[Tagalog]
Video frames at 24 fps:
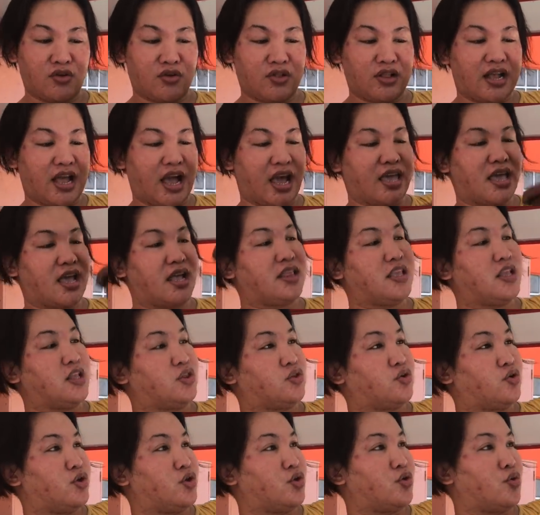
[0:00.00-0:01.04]
No? Lagayan
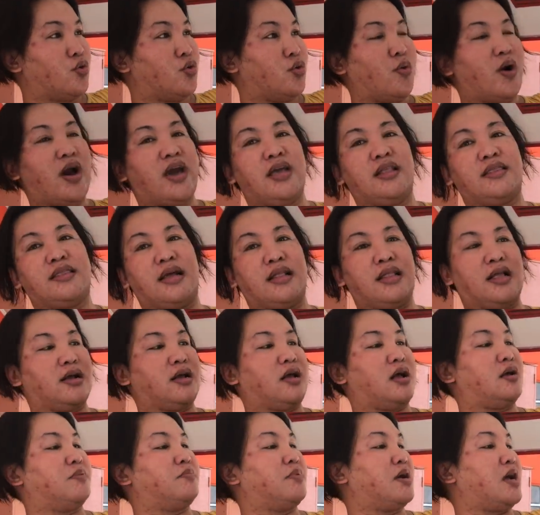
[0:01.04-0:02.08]
ito, yung uway
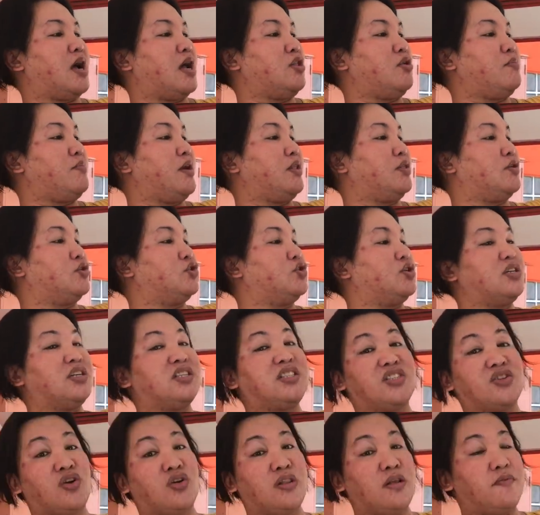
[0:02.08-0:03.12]
talaga. Magkano ba ito, Ching?
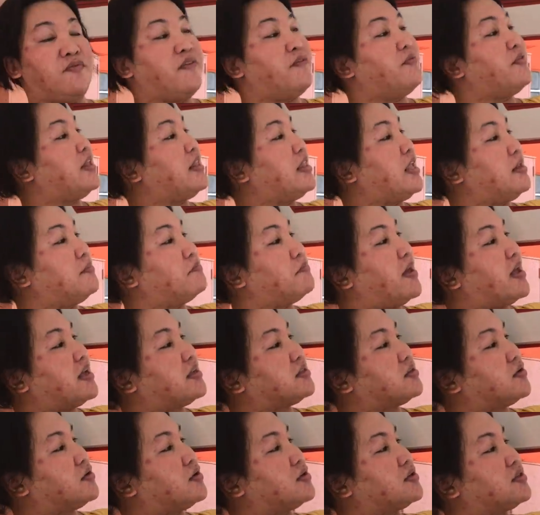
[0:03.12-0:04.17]
It's only 59
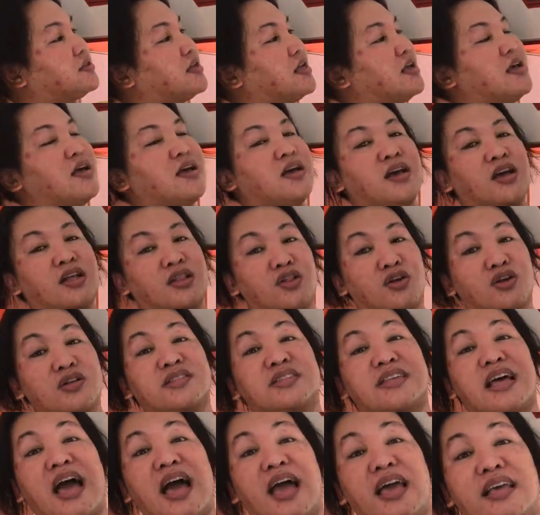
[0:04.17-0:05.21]
pesos doon
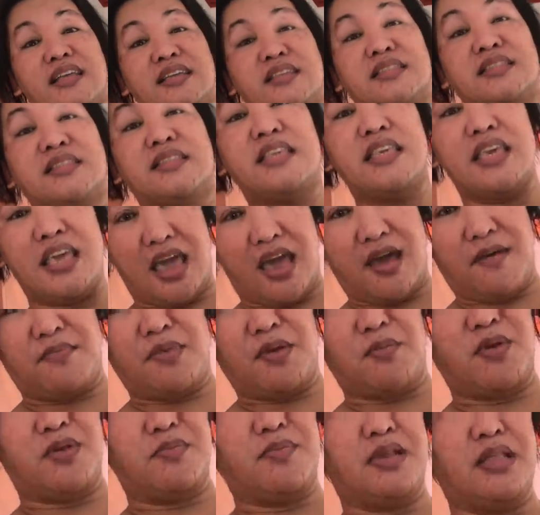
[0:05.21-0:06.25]
sa ICM
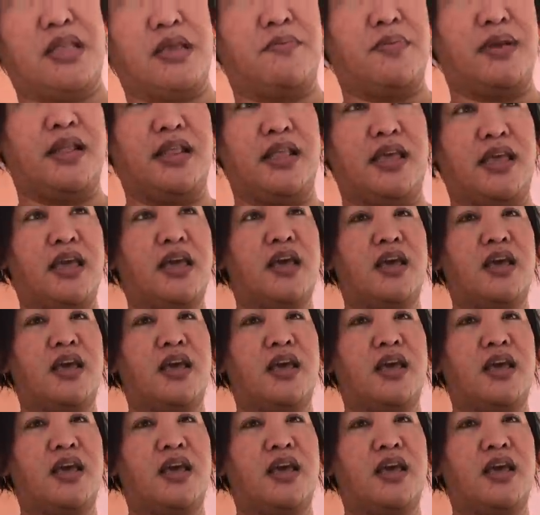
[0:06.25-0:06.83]
namin binibili.